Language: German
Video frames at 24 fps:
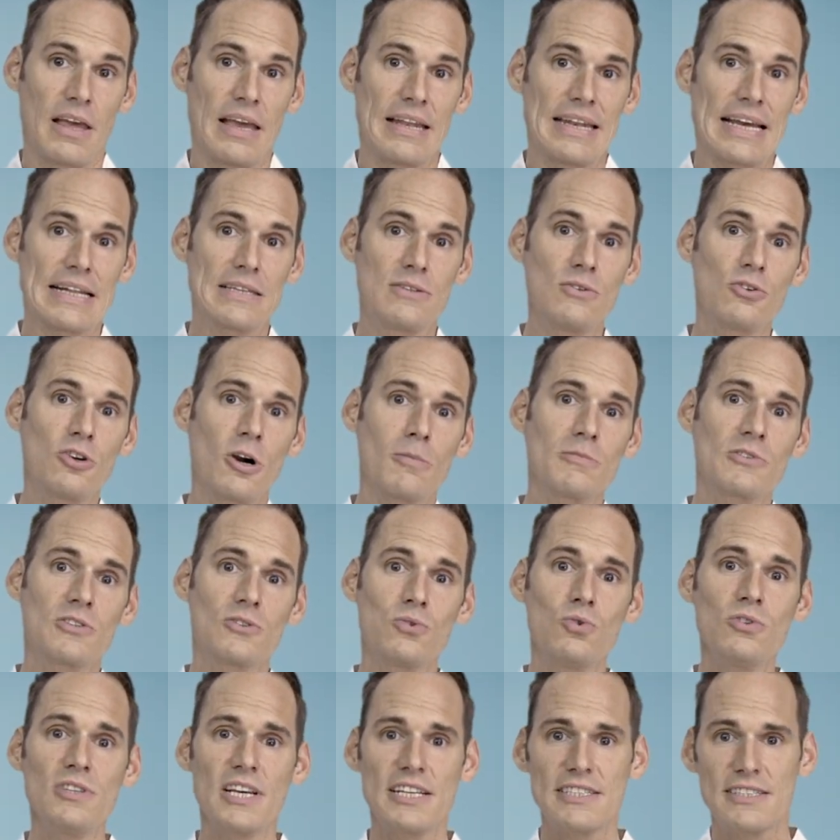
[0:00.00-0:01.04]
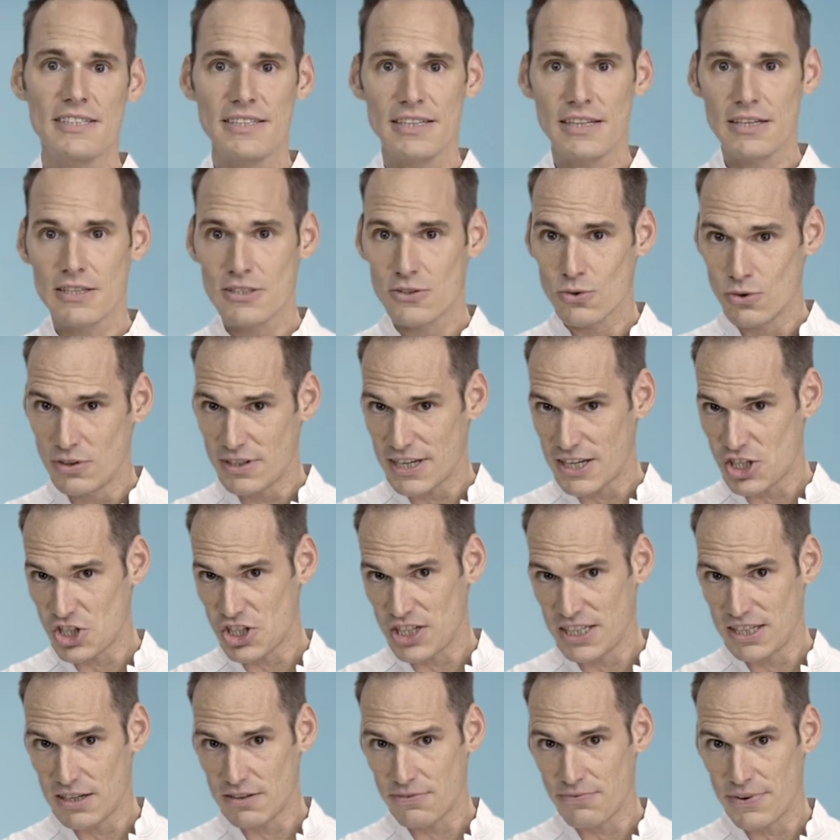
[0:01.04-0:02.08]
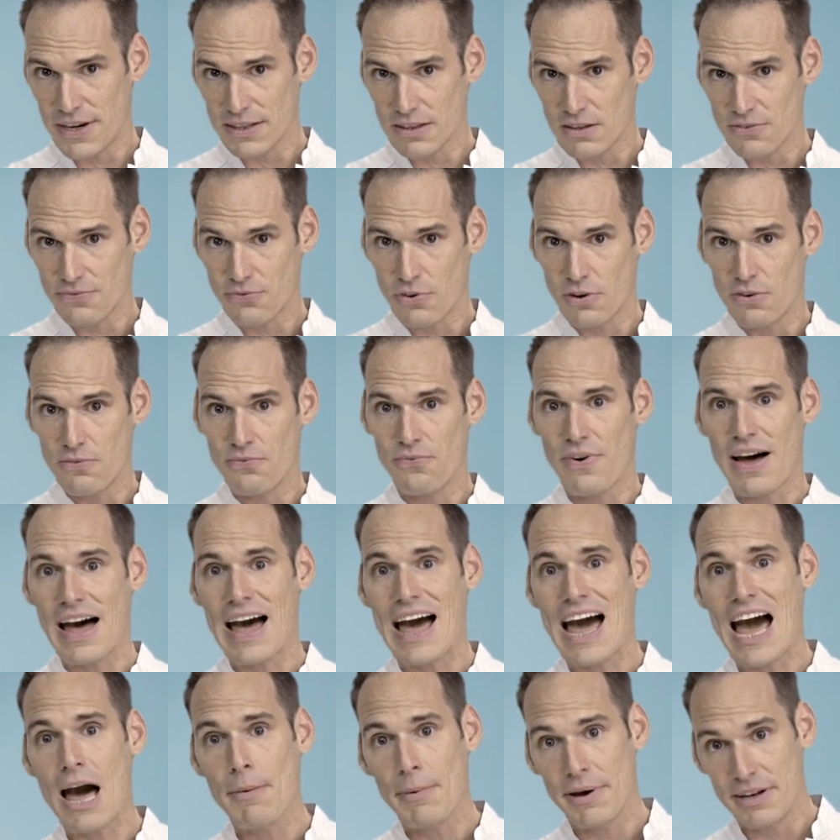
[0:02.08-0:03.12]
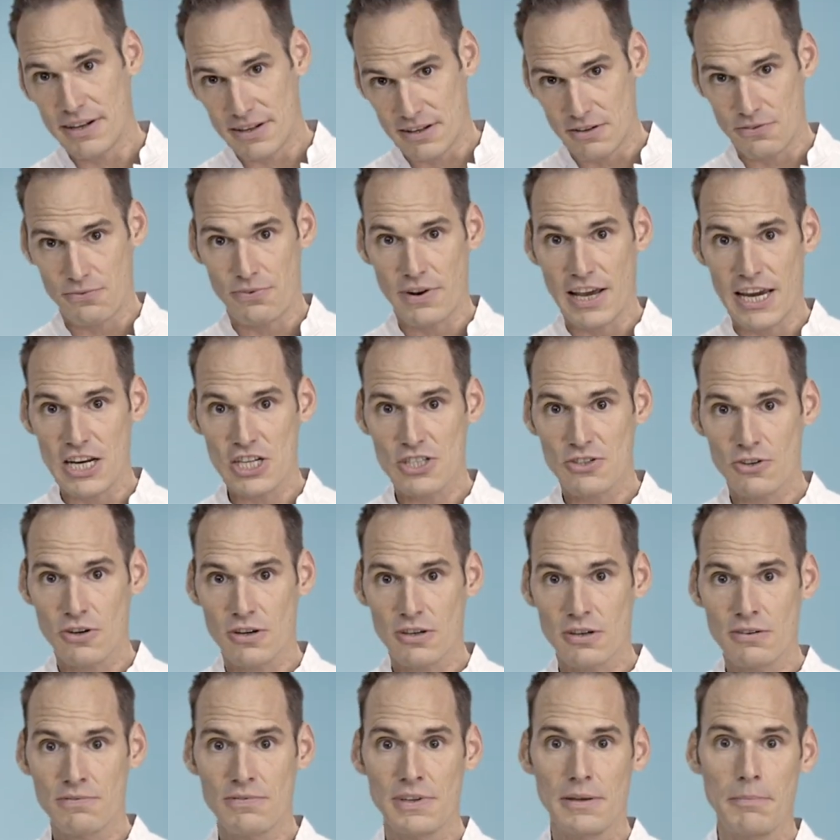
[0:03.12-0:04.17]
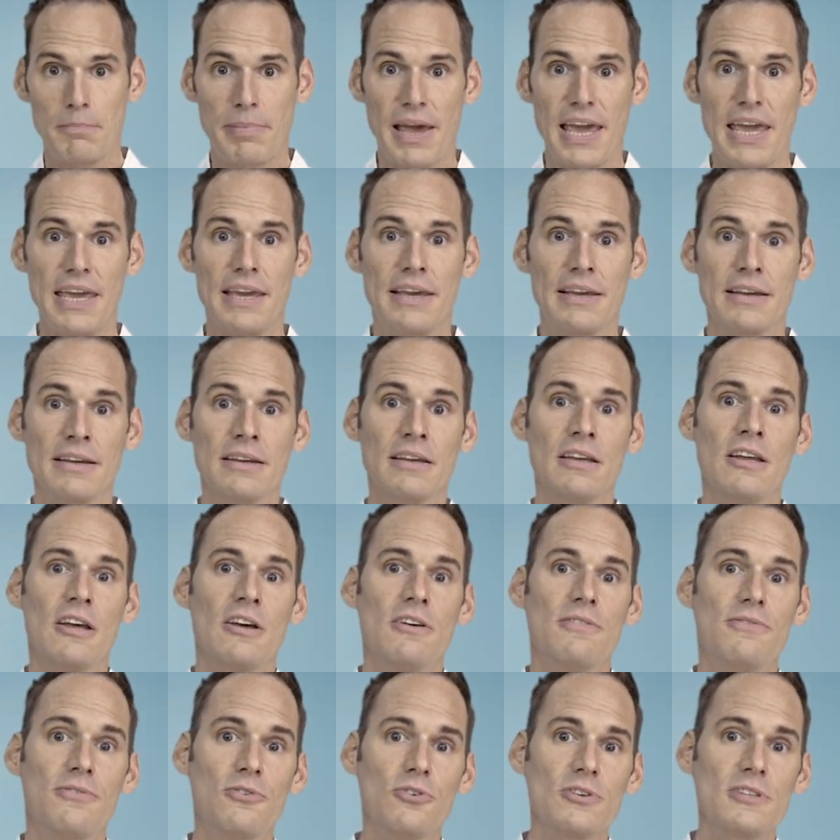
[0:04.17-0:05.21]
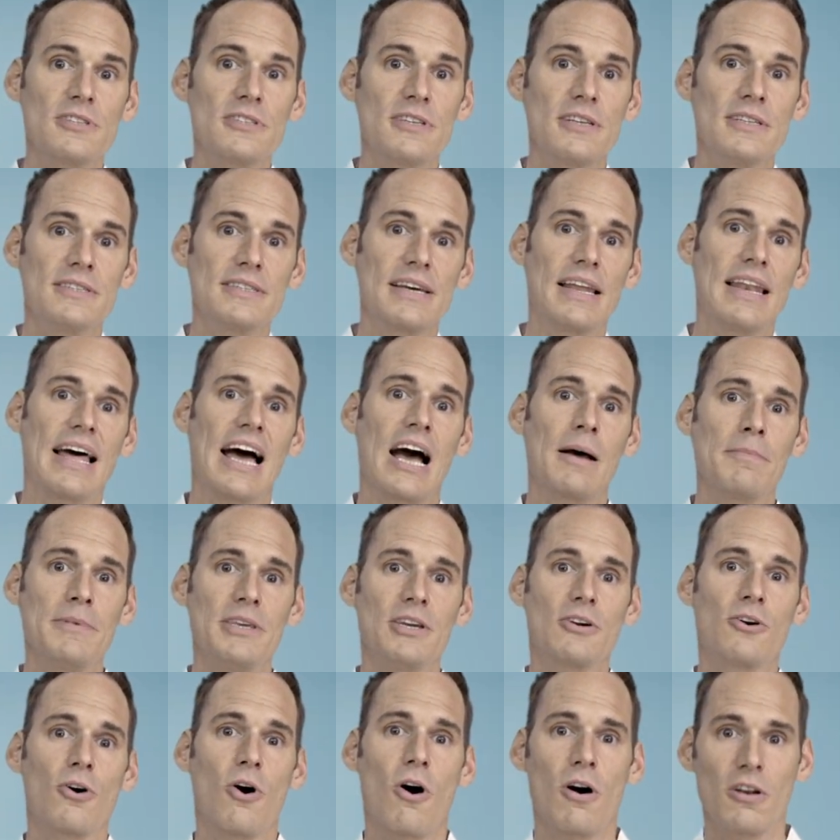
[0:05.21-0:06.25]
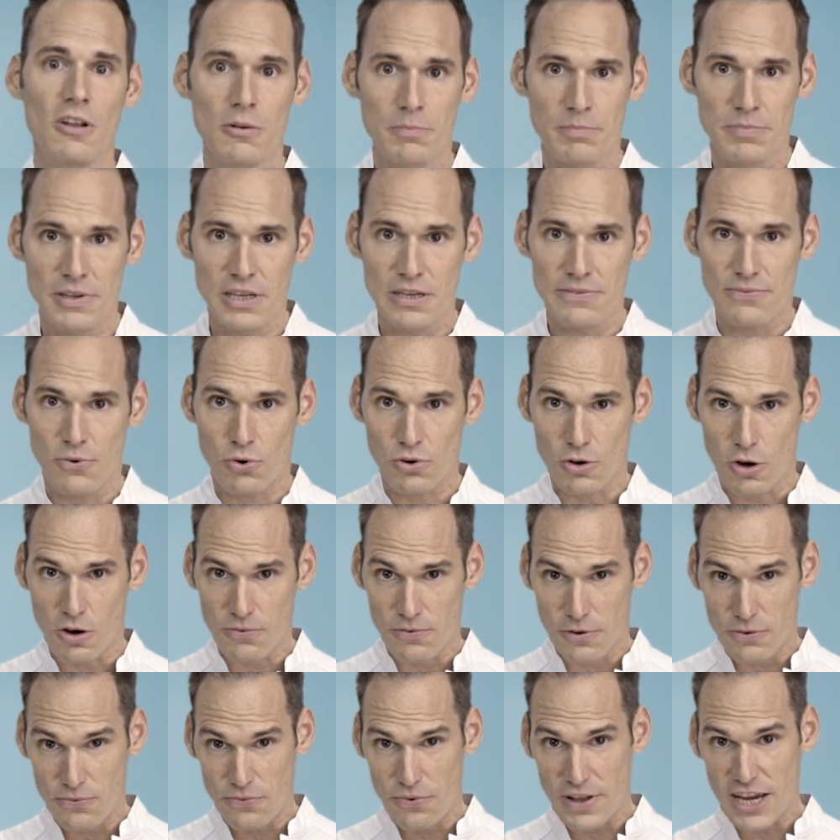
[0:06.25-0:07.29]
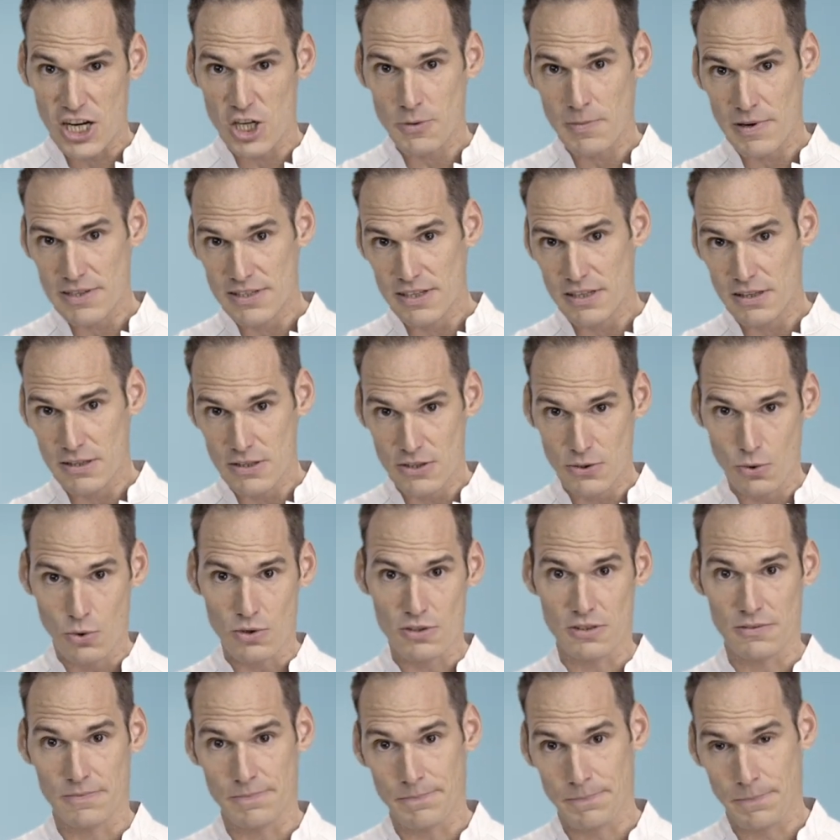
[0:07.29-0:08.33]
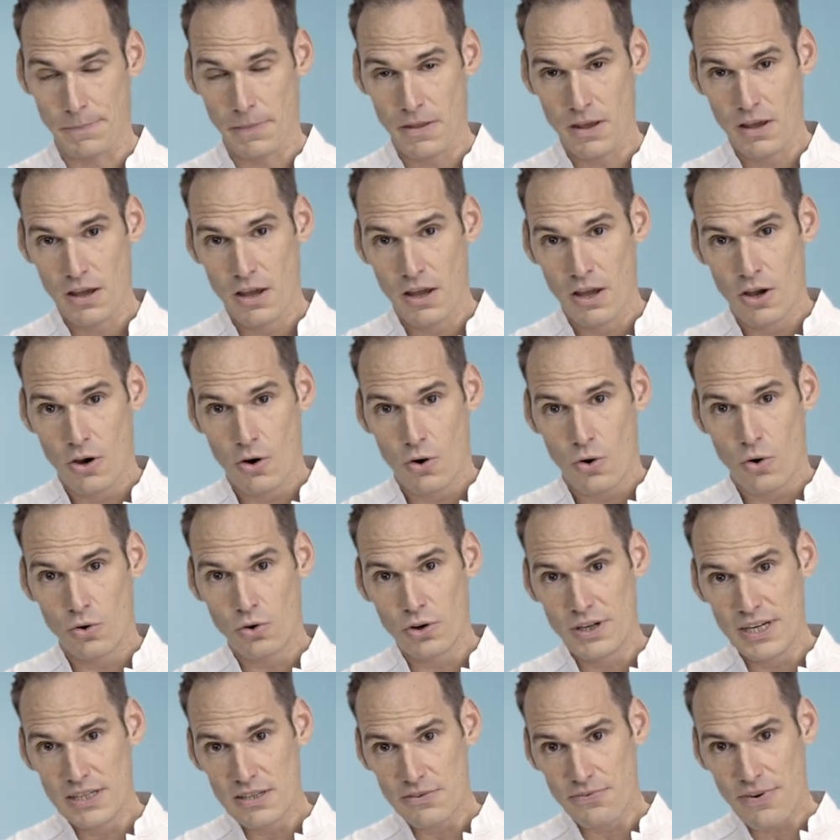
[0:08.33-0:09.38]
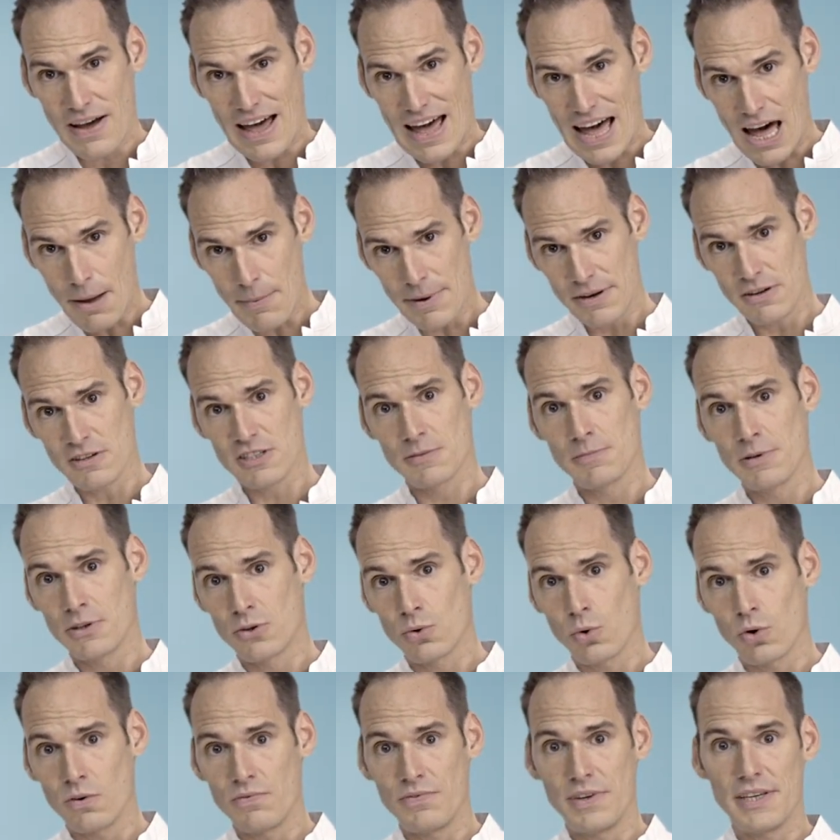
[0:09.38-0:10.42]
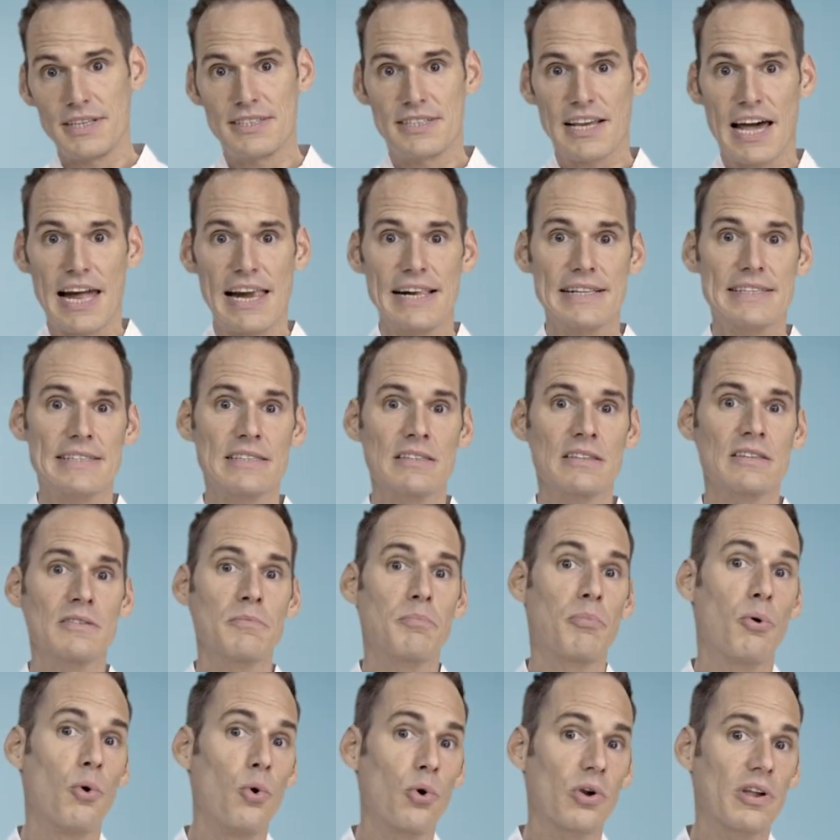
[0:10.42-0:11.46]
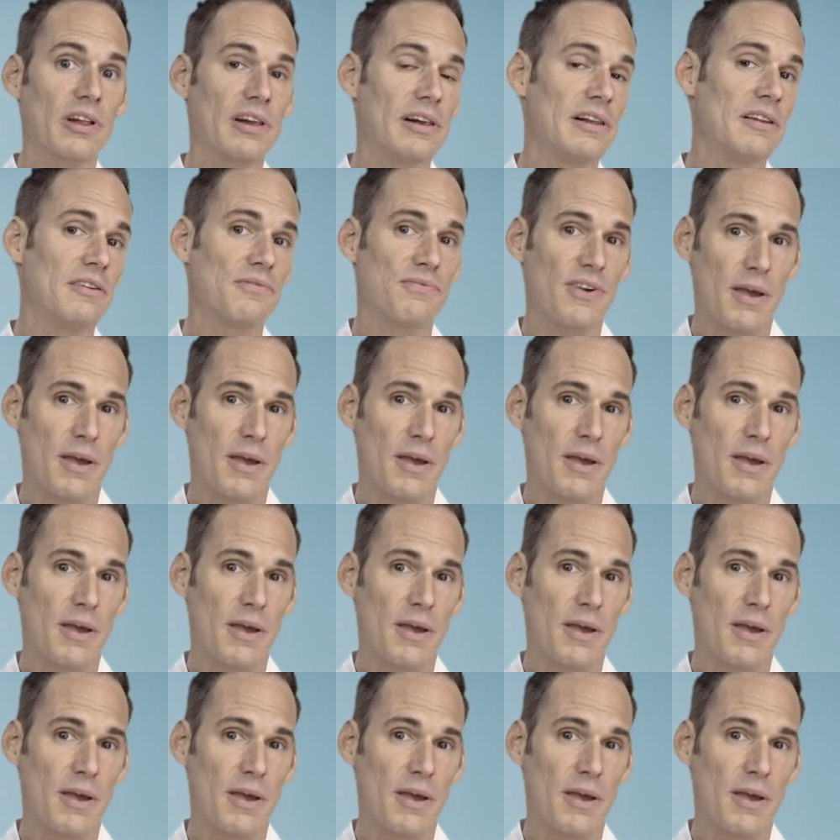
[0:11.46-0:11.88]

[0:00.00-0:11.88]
Dazu kommen zusätzliche gesundheitsschädliche Effekte von verarbeiteten Fleischsorten wie Bacon, Würstchen, Salami, Corned Beef oder auch von fleischbasierten Soßen. Und durch diese Verarbeitungsmethoden wie Salzen, Pökeln,